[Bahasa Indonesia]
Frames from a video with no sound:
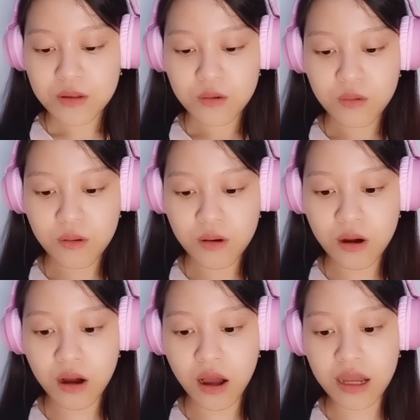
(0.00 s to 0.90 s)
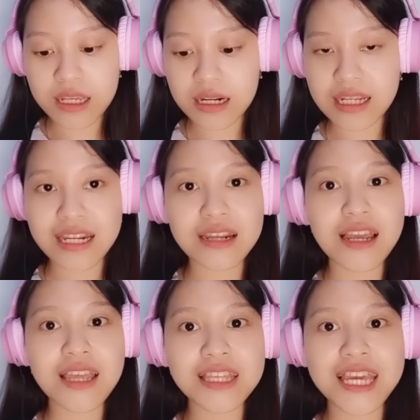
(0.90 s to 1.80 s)
Wah, kira-kira dia
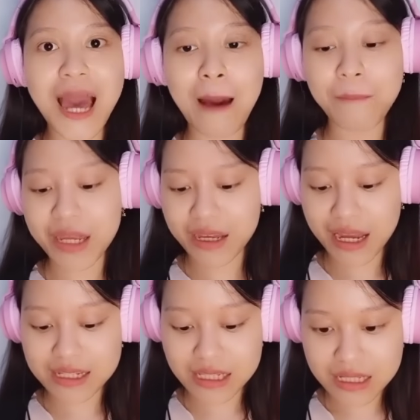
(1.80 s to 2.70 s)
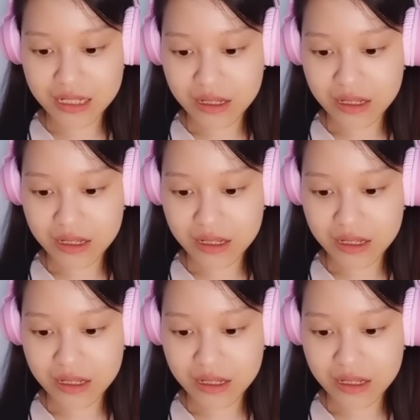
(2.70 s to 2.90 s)
nyanyi apa ya guys?